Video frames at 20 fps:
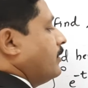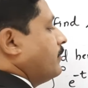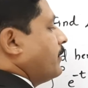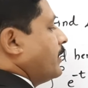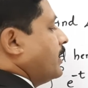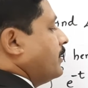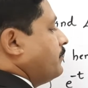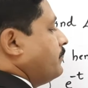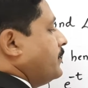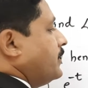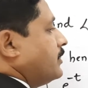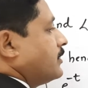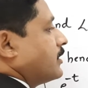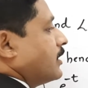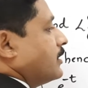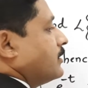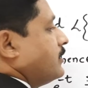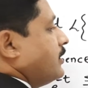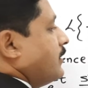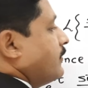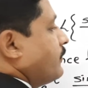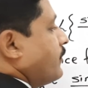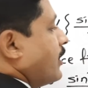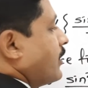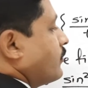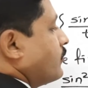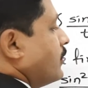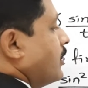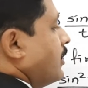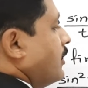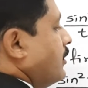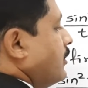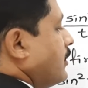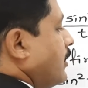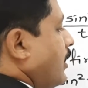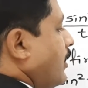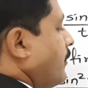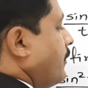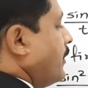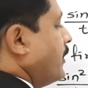ए बाई बी का ये फार्मूला
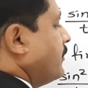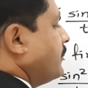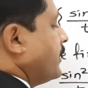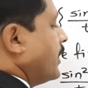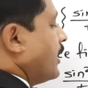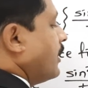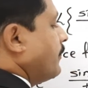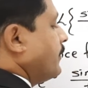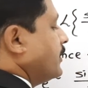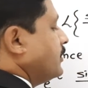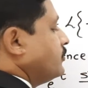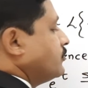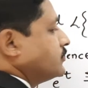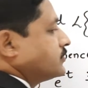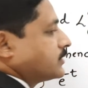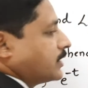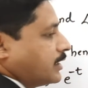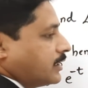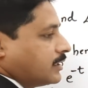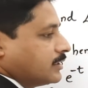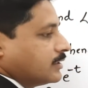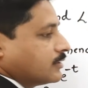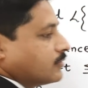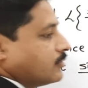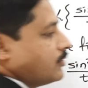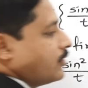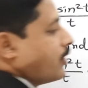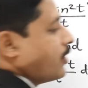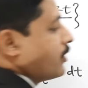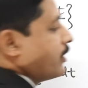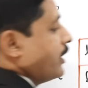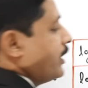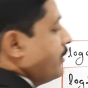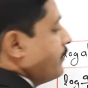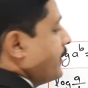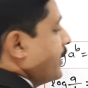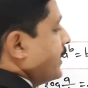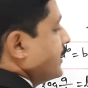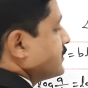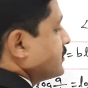अब हम यहाँ पे यूज करेंगे देखो लॉग
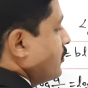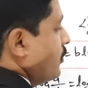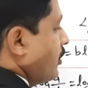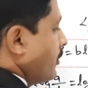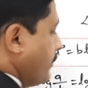ए माइनस